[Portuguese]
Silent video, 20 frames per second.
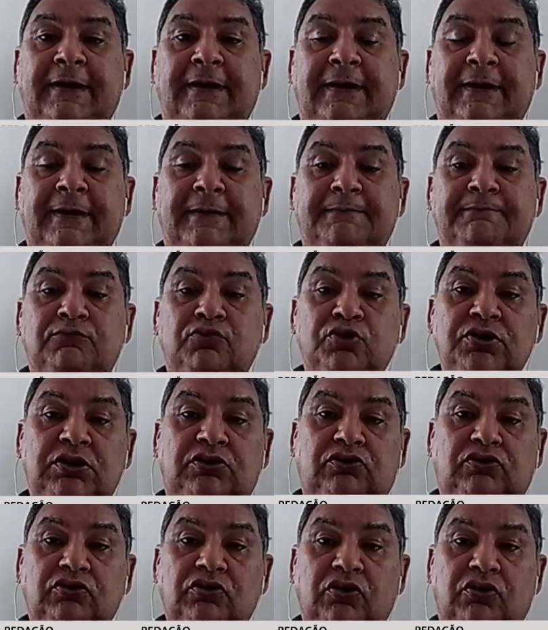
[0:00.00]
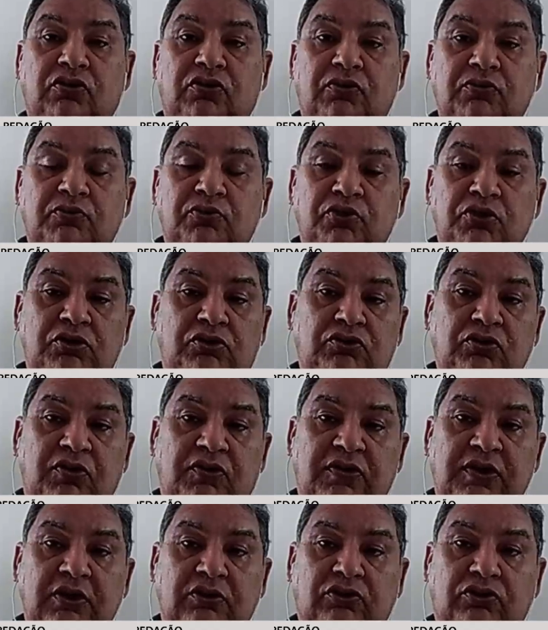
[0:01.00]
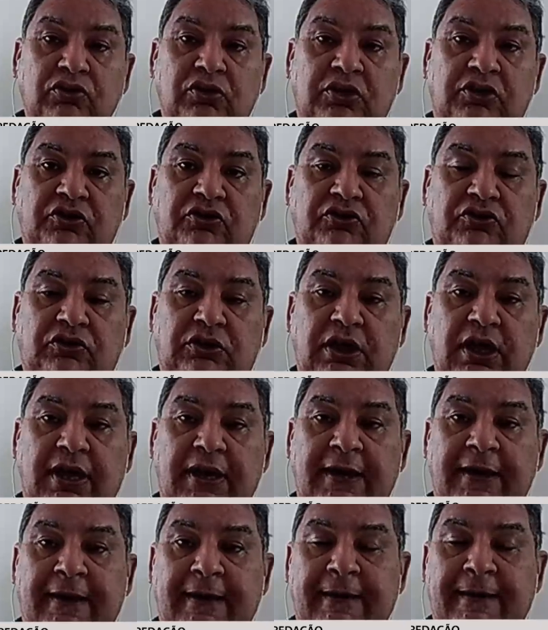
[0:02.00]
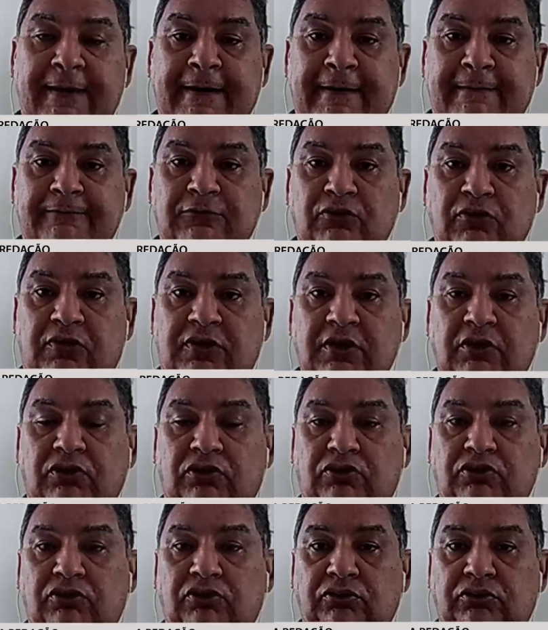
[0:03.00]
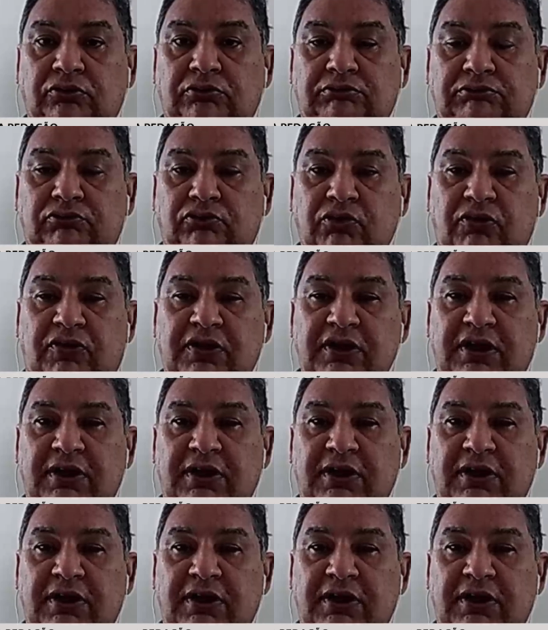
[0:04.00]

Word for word: é, muitos, muitos setores da, do setor,